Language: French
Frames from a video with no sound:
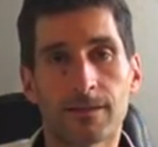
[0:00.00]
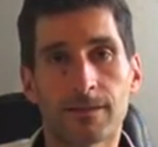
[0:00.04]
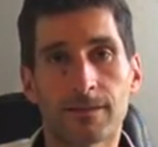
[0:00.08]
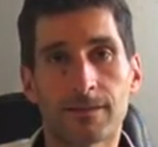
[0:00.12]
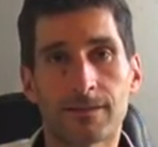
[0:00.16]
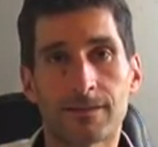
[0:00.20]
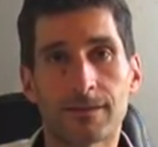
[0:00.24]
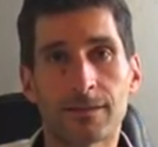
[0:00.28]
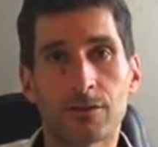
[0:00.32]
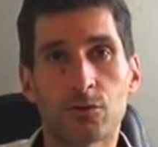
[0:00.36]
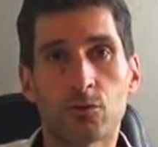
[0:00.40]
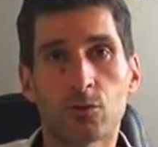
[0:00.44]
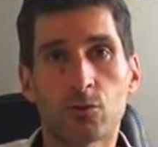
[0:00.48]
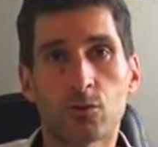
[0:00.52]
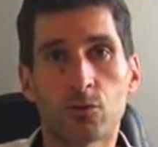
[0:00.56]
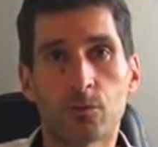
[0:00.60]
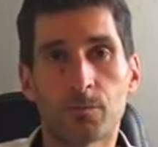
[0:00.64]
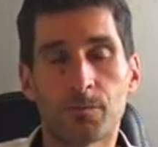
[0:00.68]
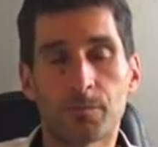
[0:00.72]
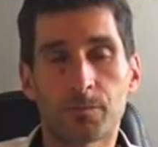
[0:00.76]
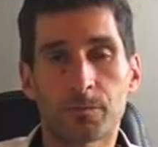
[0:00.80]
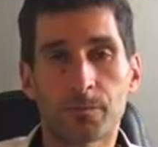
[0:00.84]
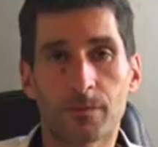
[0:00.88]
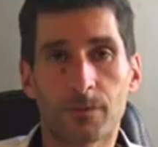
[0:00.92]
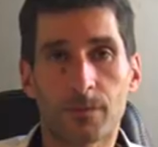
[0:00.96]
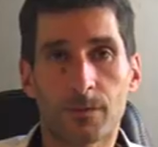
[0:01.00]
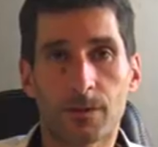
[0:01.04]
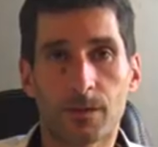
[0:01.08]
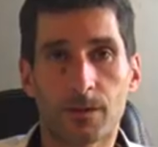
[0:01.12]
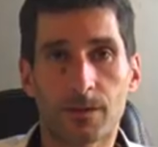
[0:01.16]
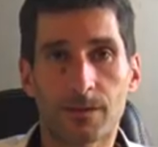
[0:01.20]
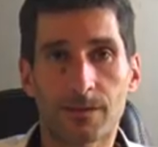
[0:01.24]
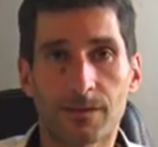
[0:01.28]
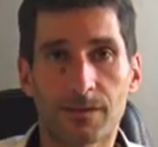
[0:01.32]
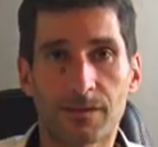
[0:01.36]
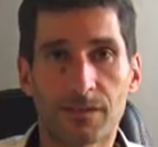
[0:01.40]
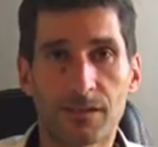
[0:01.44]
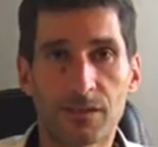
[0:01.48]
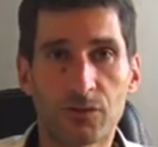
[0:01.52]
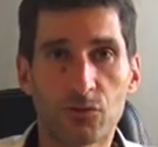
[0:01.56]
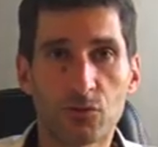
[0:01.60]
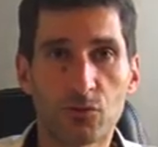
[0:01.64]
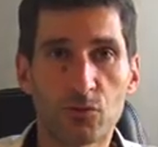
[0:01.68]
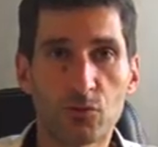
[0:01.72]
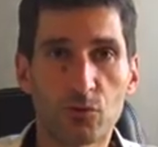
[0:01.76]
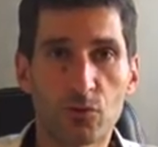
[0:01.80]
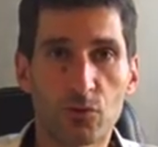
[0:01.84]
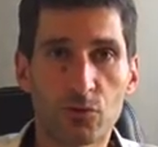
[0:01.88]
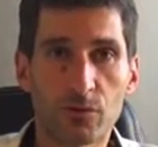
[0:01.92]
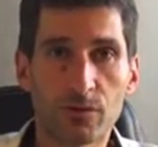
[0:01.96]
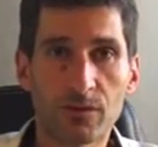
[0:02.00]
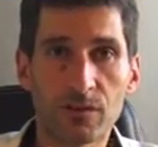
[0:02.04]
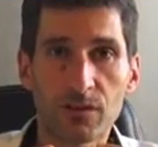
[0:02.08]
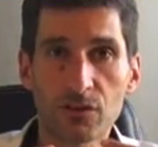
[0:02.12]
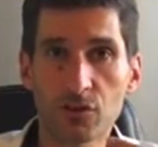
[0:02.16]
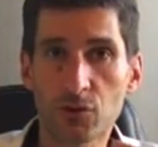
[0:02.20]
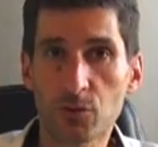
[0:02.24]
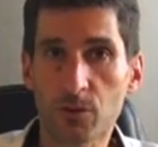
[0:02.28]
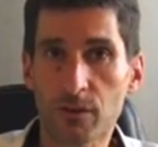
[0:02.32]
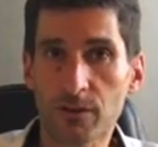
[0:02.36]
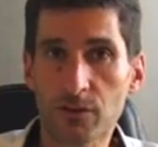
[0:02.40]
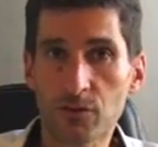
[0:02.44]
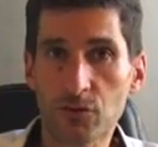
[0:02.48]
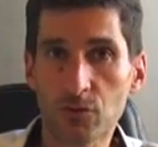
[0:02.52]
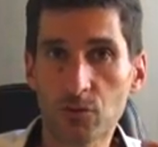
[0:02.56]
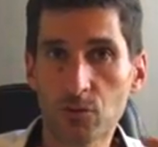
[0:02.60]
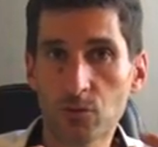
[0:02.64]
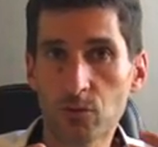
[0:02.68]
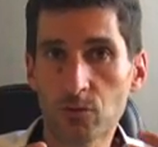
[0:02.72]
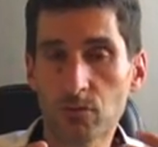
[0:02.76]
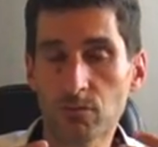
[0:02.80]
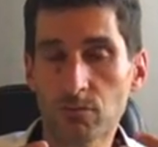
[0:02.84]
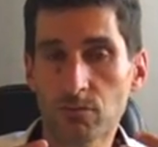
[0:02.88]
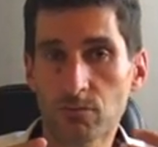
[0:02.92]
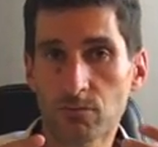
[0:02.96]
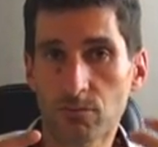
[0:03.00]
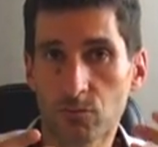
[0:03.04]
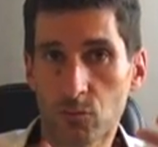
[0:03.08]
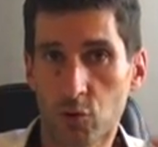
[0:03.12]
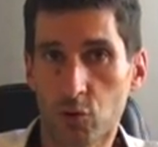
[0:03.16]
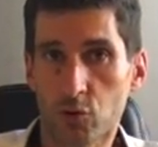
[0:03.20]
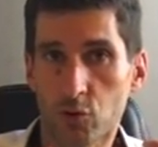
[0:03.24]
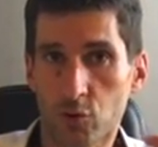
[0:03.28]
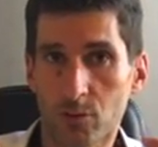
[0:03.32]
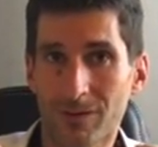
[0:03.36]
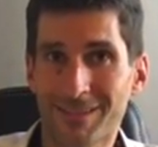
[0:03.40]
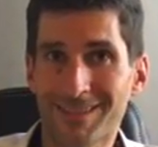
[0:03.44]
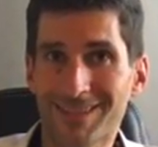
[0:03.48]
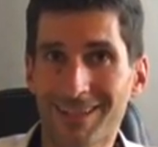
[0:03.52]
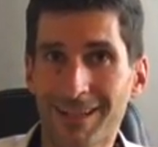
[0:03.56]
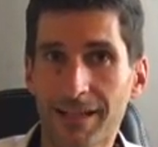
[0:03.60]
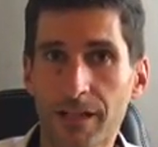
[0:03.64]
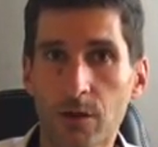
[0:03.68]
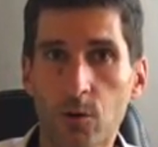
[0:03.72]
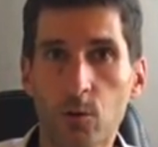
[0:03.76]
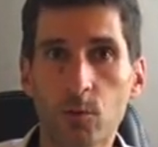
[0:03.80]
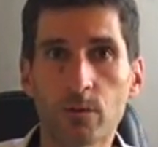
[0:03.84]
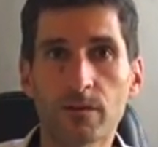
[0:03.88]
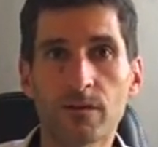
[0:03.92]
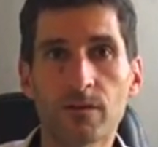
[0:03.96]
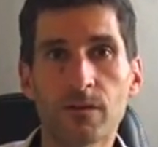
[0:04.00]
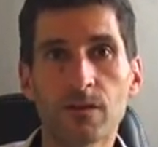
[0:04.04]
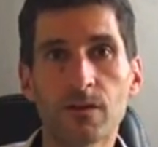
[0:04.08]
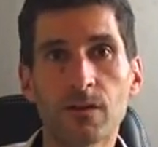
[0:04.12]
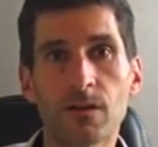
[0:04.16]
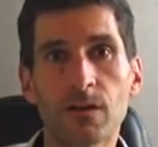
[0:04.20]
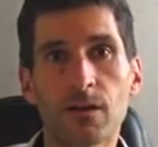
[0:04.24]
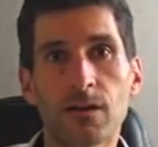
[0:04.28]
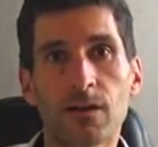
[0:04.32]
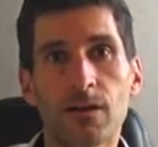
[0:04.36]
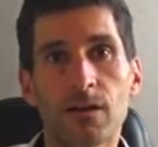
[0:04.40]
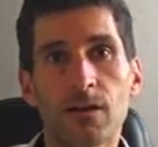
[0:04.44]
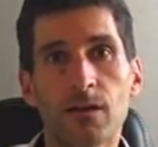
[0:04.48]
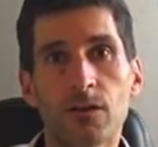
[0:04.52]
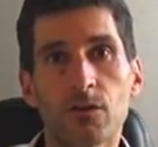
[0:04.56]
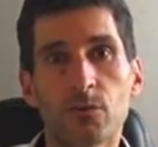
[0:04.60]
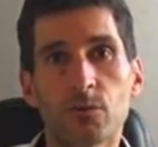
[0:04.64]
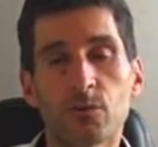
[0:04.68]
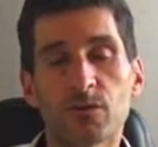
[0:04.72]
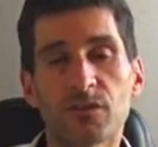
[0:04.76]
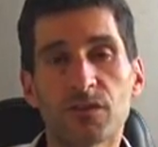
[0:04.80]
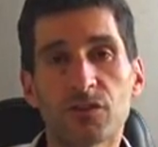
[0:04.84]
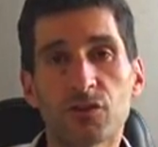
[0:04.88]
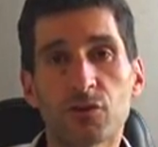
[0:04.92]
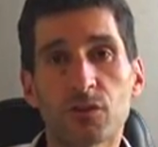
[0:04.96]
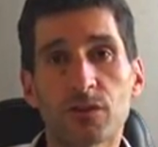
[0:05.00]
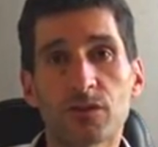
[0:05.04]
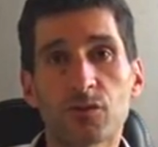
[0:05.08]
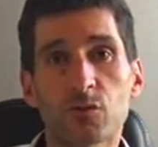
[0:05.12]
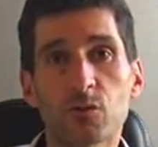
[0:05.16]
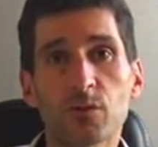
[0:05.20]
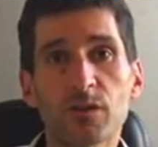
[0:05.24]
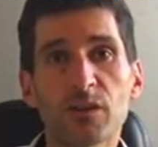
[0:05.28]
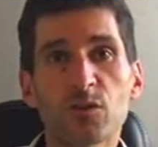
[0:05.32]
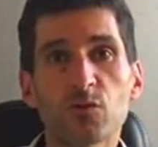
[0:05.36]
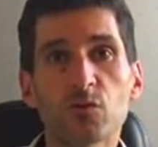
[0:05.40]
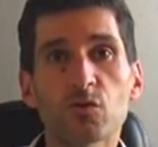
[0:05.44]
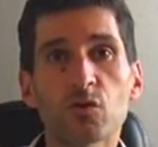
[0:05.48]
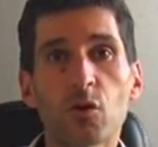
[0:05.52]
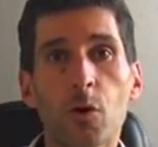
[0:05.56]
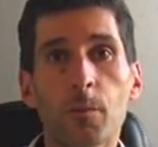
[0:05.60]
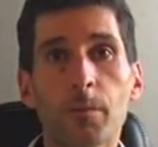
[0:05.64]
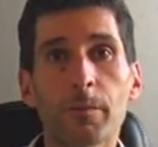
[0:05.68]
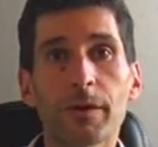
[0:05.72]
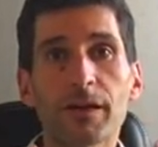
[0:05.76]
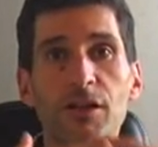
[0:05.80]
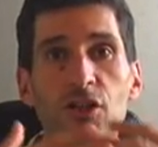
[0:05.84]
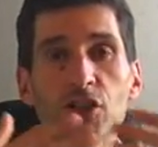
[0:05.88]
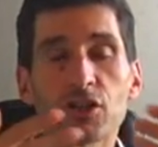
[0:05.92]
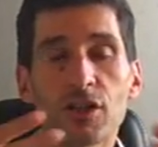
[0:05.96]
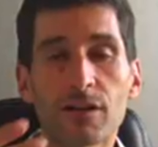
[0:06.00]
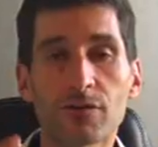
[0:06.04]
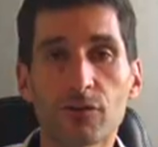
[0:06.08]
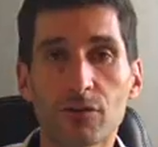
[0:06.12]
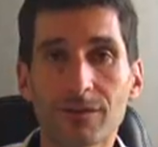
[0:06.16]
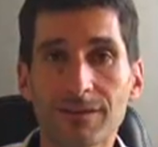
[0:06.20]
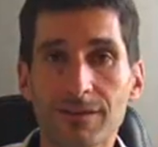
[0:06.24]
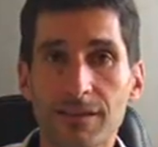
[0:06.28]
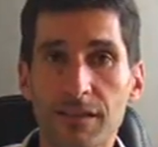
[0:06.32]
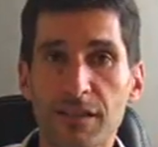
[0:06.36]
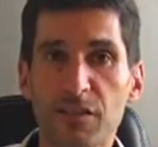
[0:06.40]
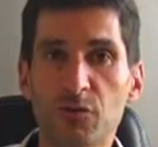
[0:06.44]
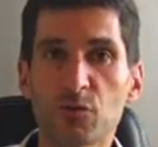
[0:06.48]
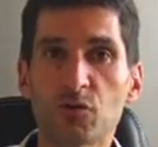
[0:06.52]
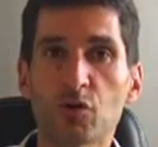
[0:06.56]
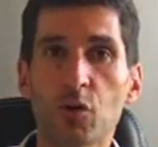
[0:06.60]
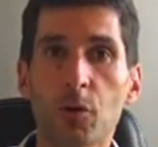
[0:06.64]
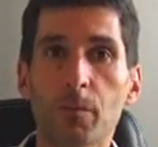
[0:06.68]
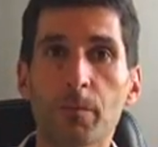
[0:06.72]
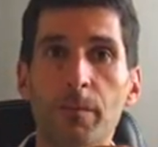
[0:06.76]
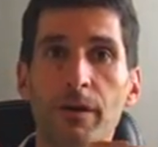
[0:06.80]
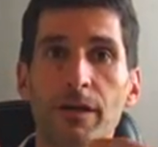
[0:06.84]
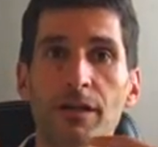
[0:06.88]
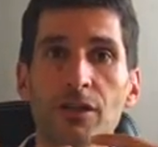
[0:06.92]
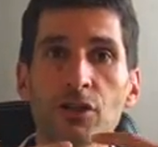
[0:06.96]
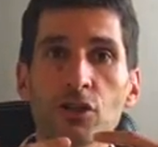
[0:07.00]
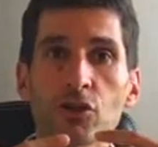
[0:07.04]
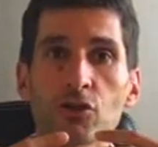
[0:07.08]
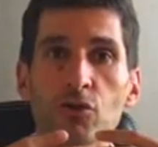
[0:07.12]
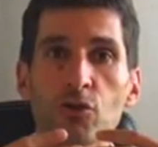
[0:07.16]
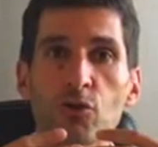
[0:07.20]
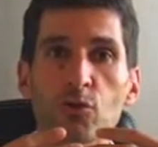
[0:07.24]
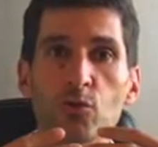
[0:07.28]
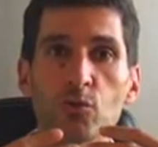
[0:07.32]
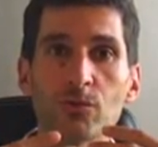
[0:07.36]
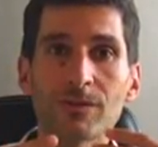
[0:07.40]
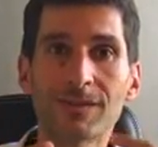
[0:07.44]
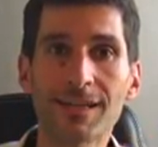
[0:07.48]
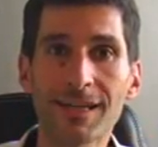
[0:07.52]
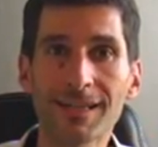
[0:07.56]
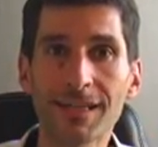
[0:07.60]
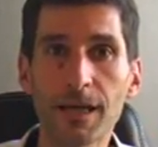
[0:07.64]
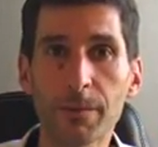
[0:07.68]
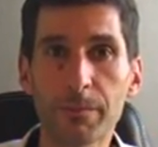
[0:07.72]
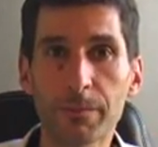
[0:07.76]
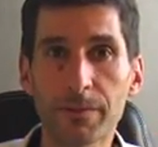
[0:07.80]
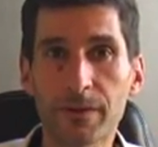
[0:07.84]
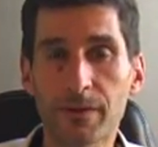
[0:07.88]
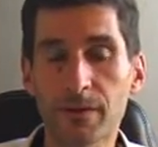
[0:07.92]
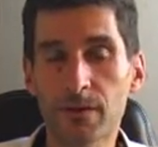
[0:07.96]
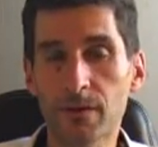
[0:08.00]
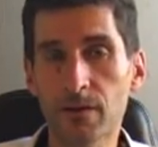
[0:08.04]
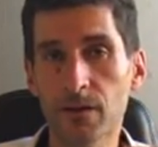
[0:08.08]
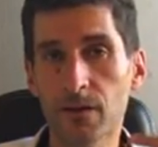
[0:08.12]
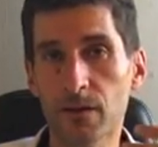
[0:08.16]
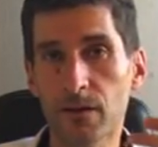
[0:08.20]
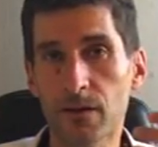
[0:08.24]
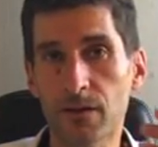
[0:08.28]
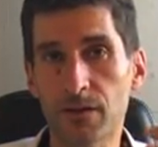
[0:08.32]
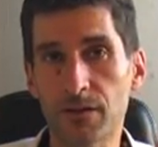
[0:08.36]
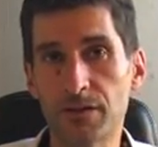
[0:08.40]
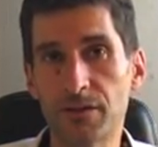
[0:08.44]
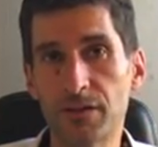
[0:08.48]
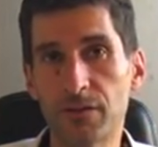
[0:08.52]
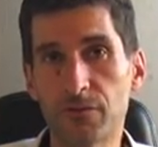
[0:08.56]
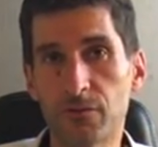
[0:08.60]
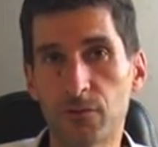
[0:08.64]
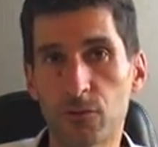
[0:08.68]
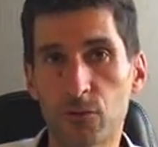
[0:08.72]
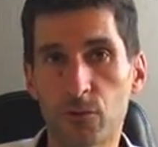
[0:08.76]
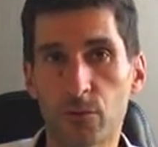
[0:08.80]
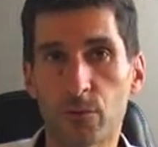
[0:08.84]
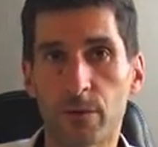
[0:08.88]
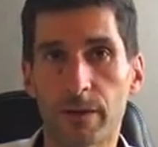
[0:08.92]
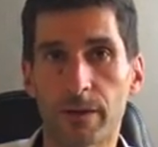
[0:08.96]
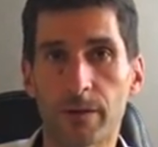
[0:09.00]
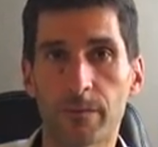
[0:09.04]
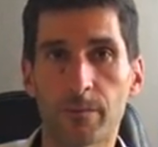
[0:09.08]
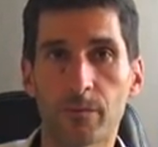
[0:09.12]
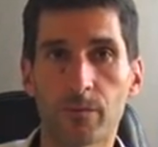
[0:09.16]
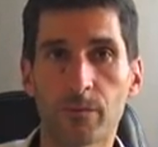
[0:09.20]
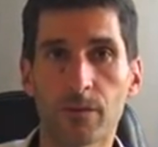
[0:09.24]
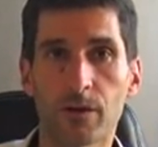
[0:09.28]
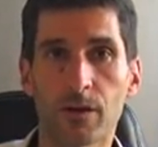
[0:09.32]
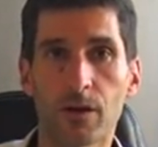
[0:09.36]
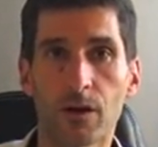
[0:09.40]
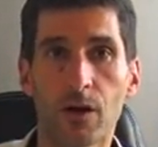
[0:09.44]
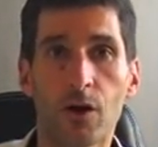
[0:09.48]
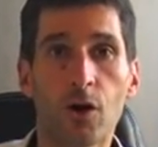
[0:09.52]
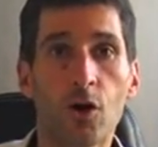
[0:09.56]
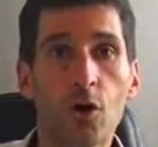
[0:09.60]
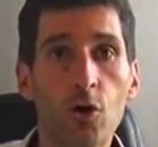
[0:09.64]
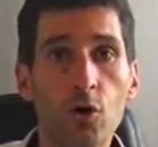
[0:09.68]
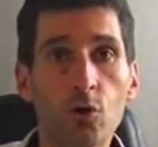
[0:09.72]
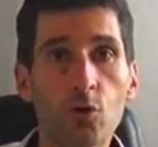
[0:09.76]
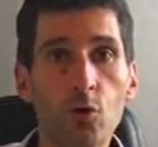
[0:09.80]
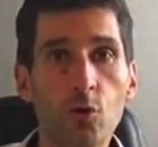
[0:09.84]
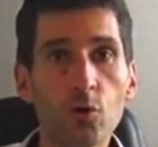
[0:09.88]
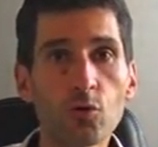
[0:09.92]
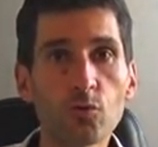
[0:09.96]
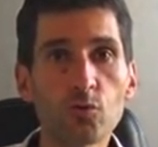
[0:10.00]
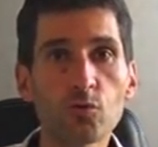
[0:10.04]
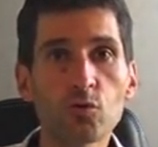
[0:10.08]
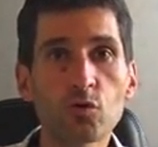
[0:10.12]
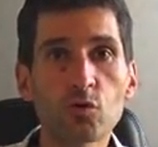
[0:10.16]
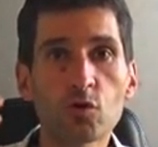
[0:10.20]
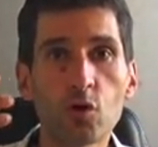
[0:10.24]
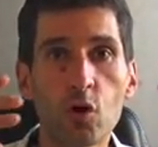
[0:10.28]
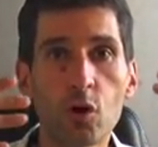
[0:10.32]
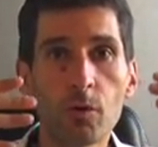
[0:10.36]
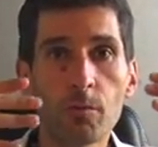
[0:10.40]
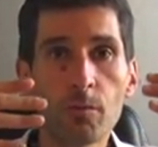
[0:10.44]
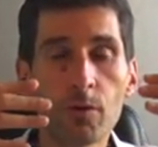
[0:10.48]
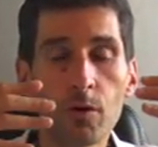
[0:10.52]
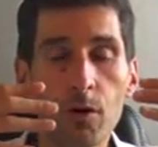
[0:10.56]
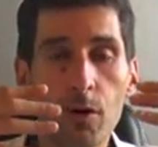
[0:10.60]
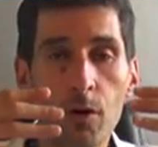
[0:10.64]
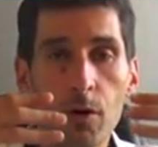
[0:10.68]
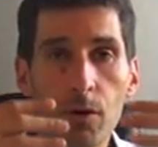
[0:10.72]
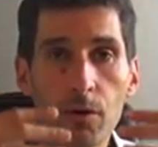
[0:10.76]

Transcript: c'est que c'est une situation, quand on est sclérosé, une situation qui nous empêche d'avancer, qui nous empêche de nous adapter et d'évoluer. Donc nous sommes